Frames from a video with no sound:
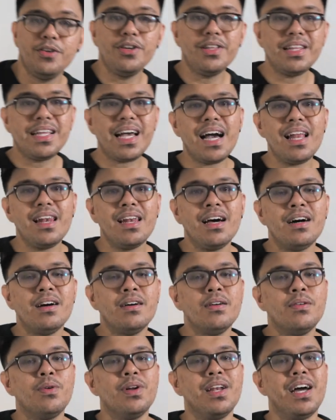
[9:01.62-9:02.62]
Yun nga
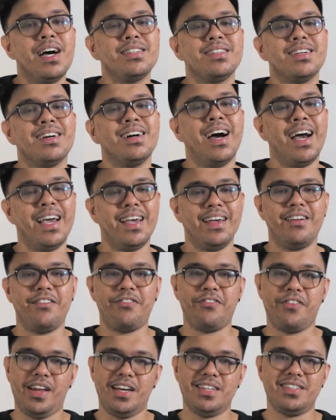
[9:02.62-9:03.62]
lang, wala siyang high
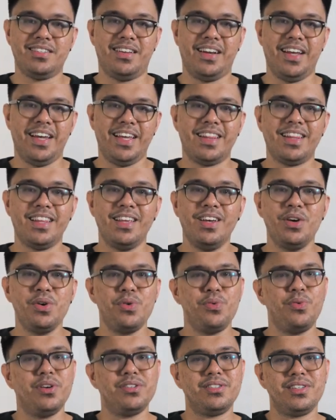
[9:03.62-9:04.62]
refresh rate,
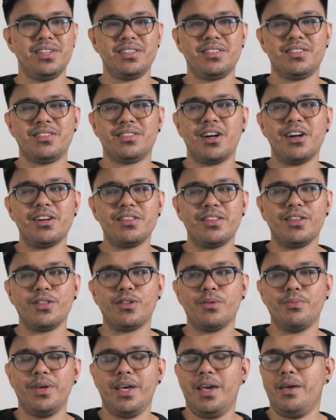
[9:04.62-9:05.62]
which is starting
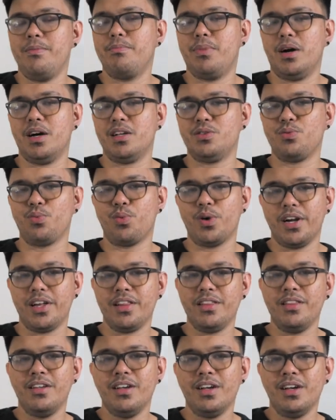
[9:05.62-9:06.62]
to be a
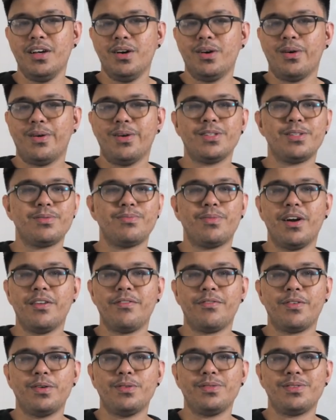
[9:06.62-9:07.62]
buzzword on
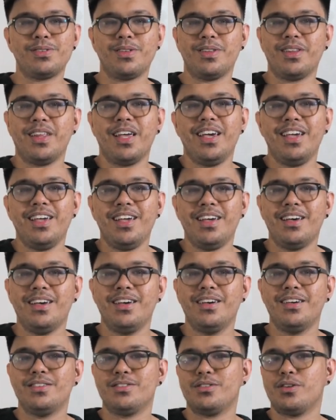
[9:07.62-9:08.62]
smartphones today.
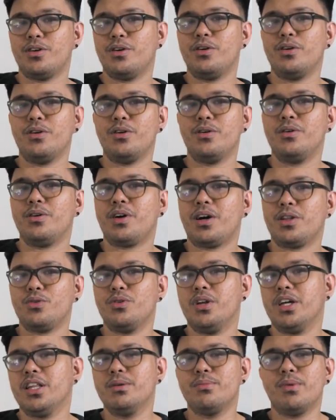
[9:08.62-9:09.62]
So,
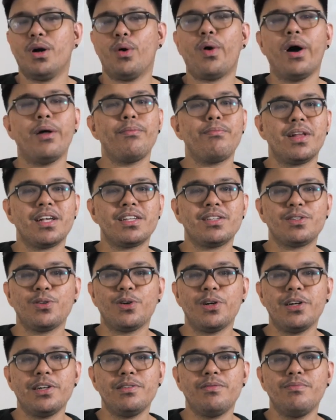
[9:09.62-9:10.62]
katulad ng mga OnePlus
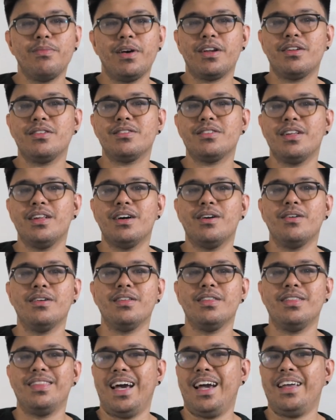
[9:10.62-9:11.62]
Nord, meron
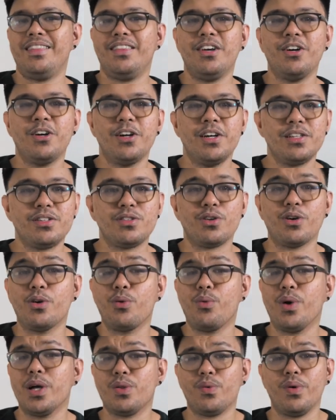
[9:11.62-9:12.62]
silang 90Hz or
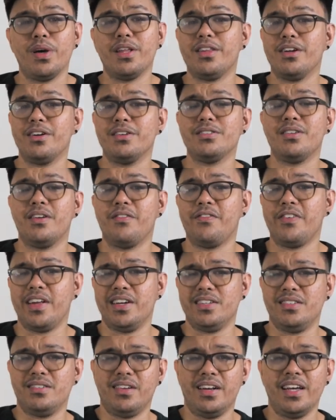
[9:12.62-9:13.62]
120Hz
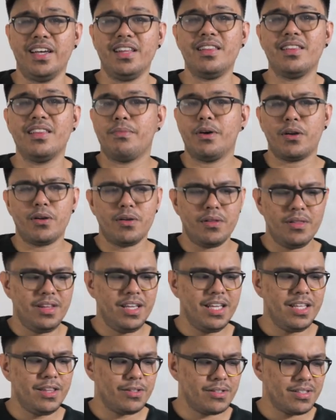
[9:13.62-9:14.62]
refresh rate. Pero
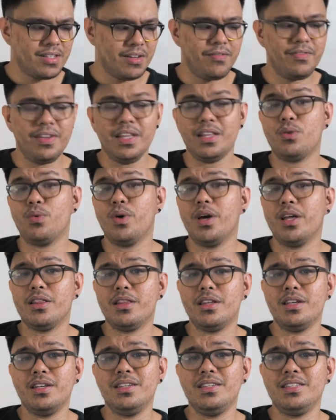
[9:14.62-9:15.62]
dito sa V20
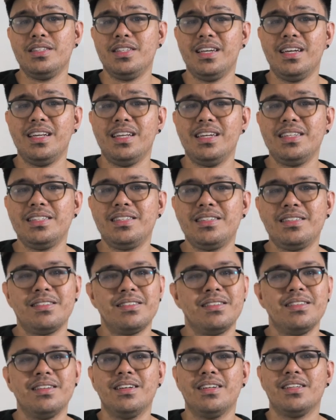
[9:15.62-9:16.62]

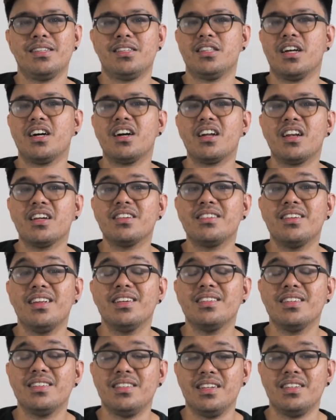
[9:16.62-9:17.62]
series, stuck lang sila
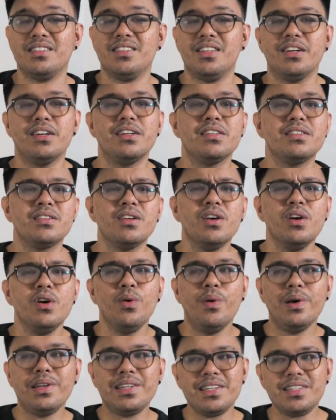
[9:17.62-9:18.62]
sa 60Hz.
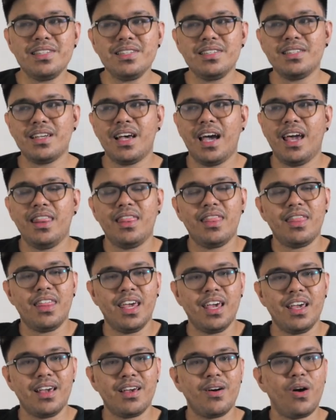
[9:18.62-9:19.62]
Which is, I
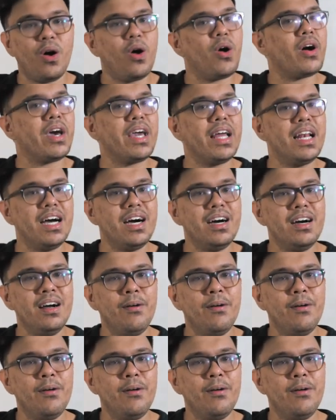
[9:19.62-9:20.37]
think, okay lang.